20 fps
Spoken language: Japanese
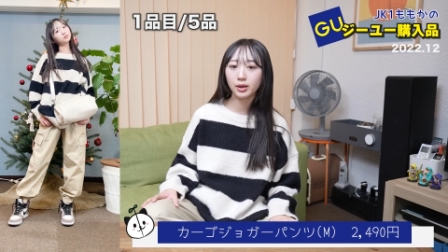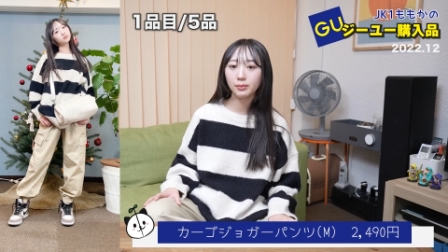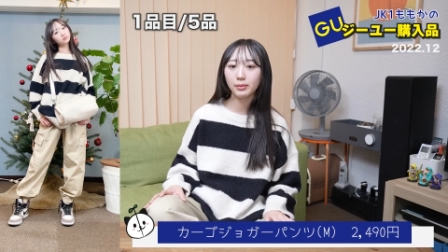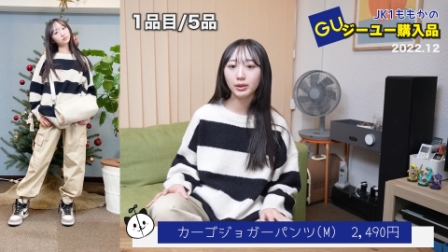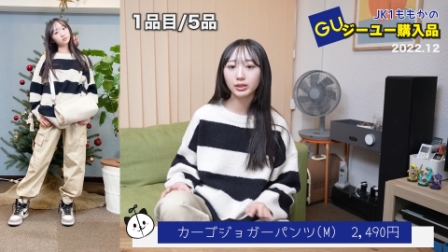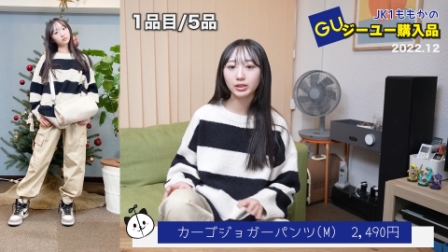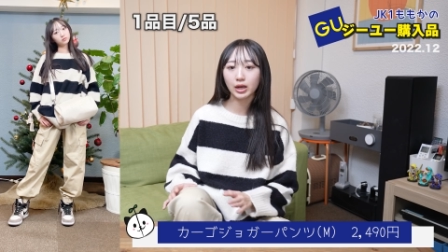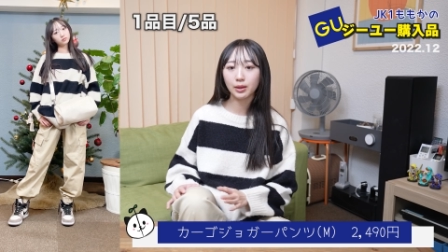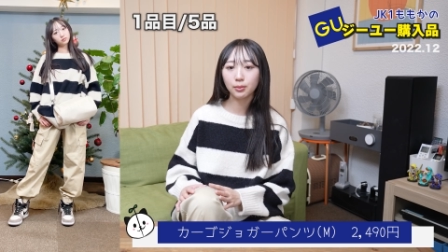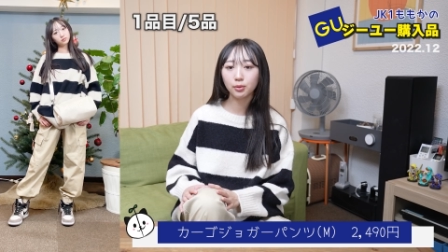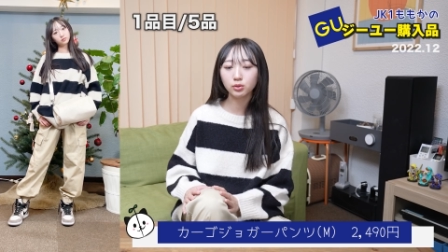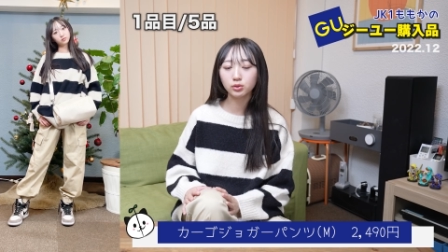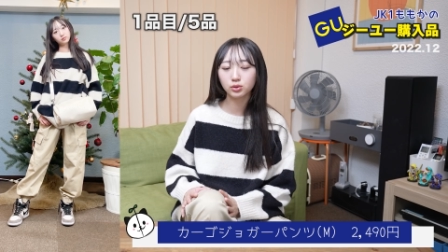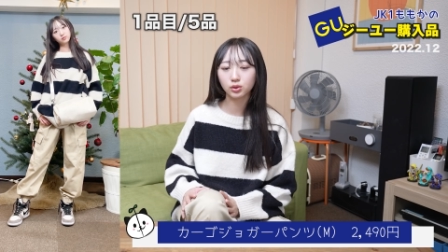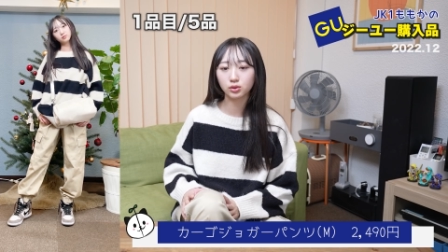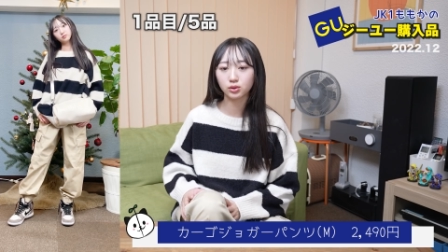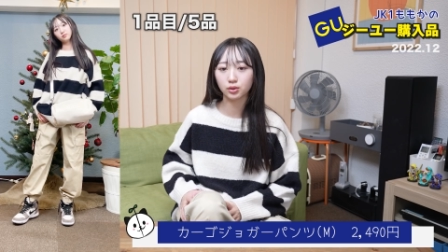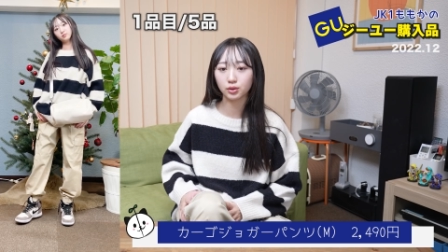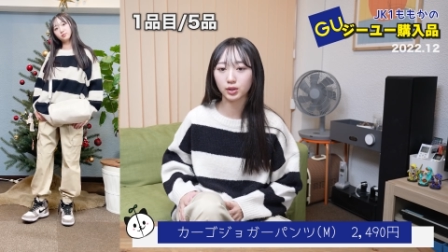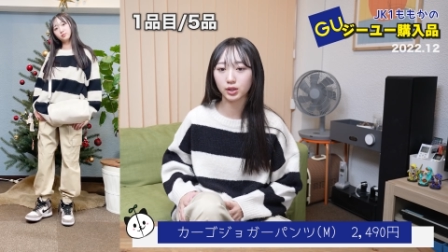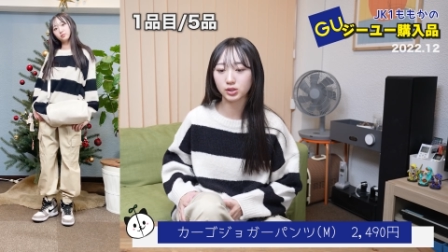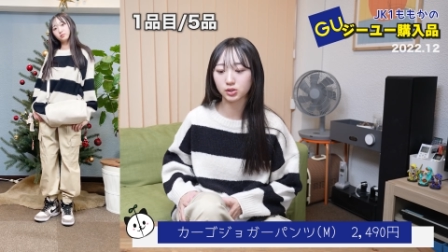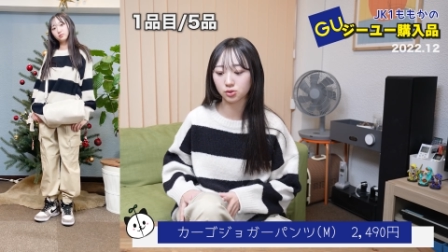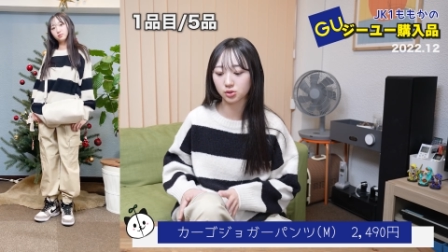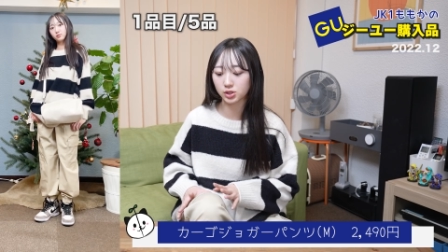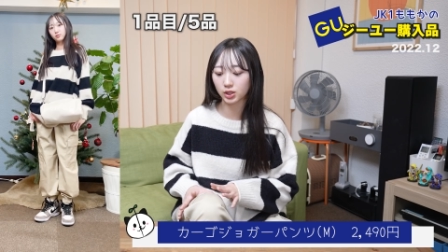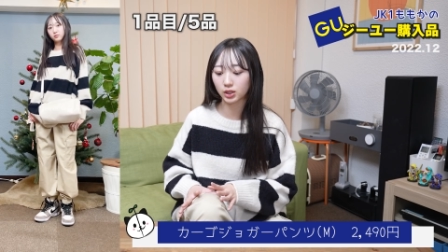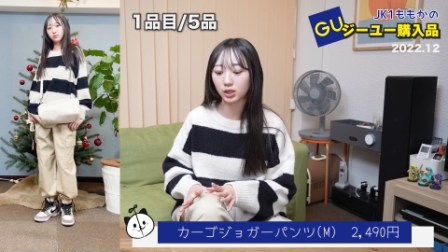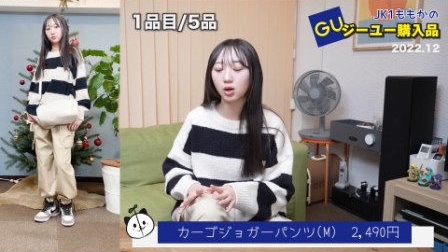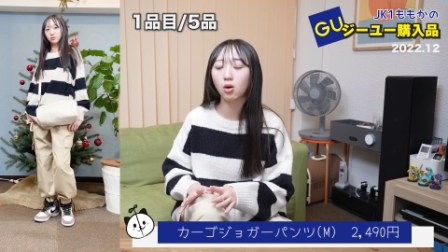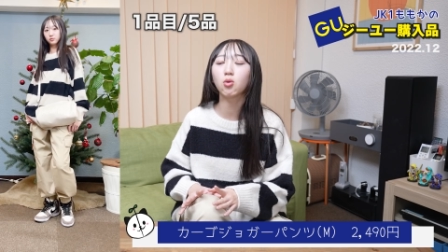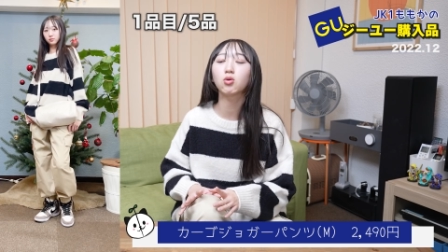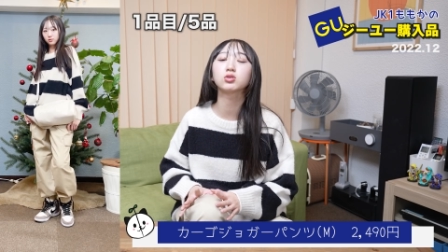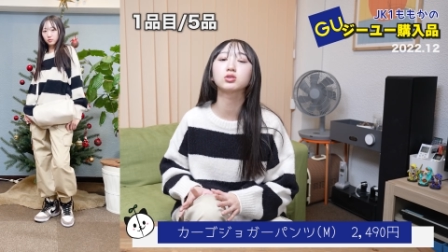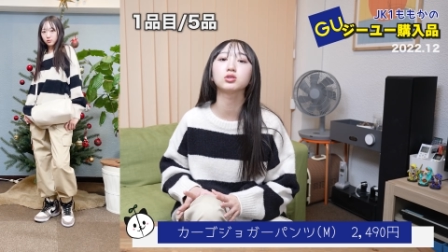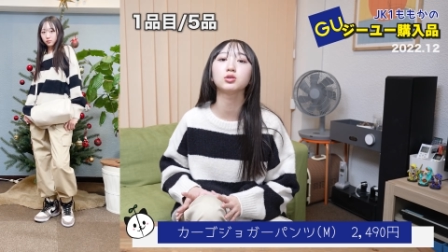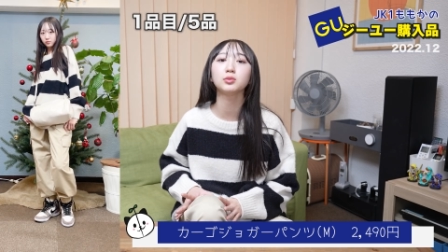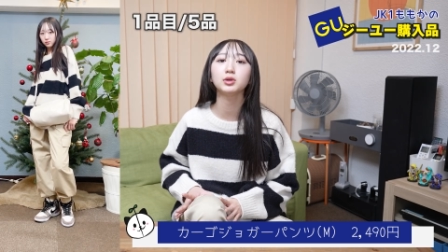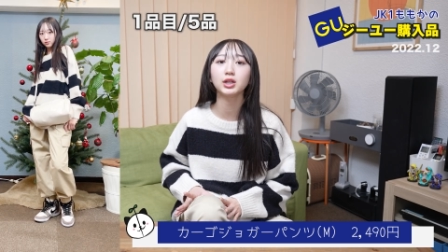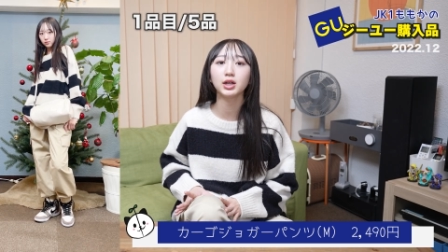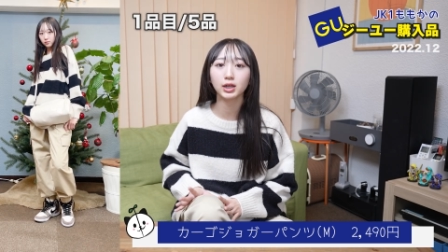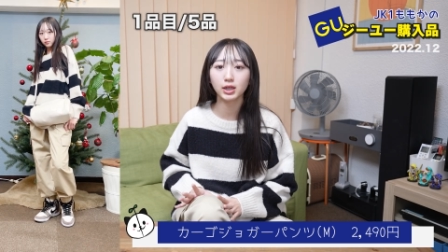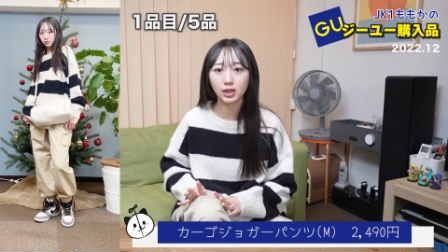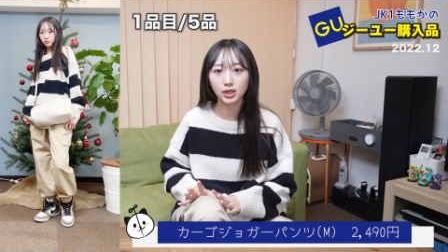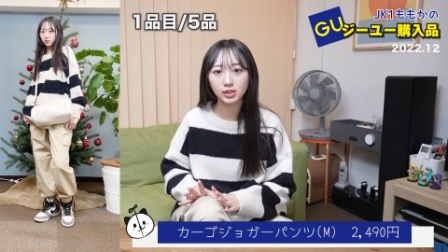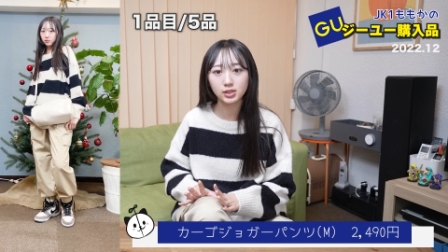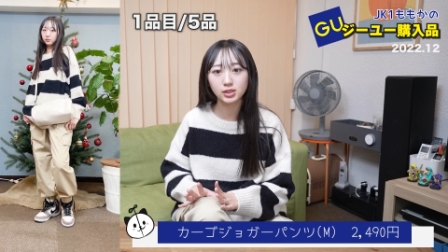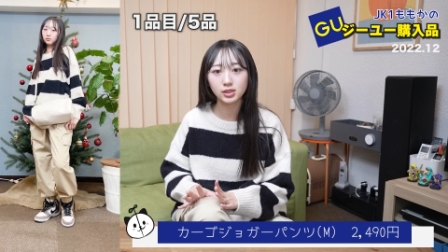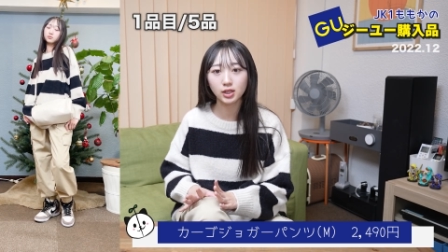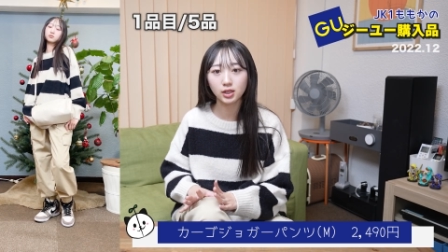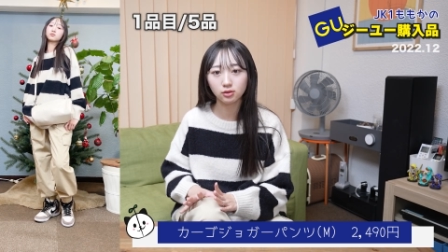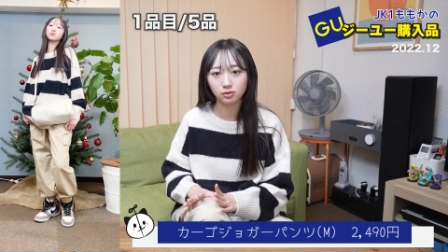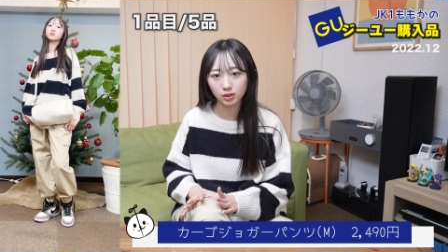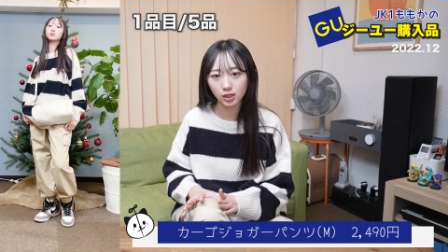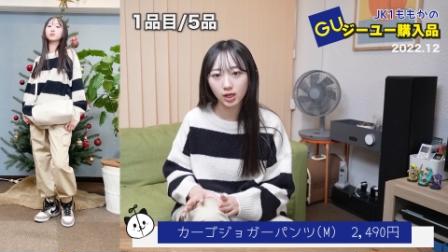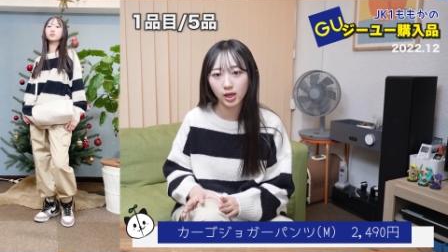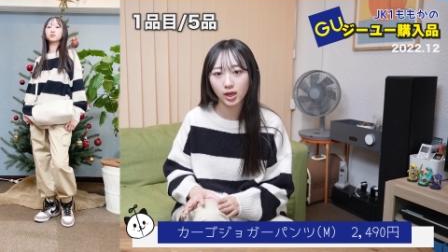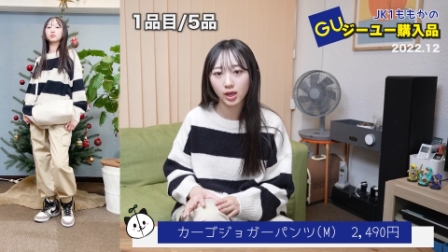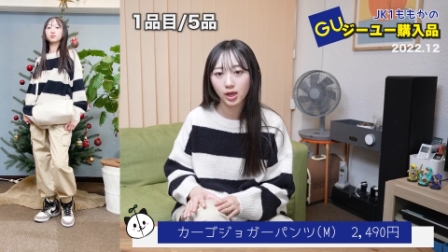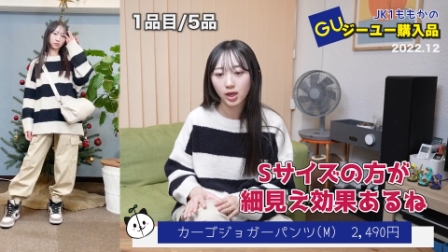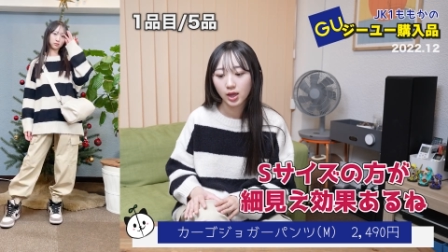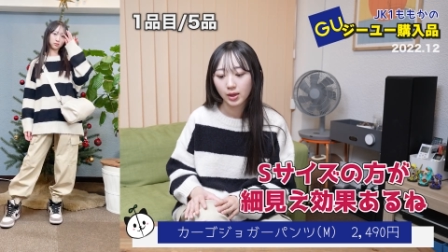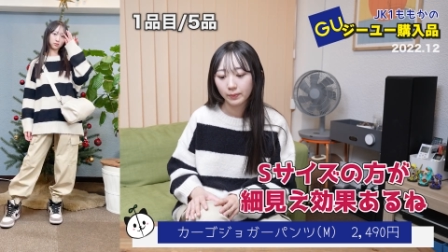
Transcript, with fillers: あんまダボっとっていうよりかちょっと若干細身な感じなので、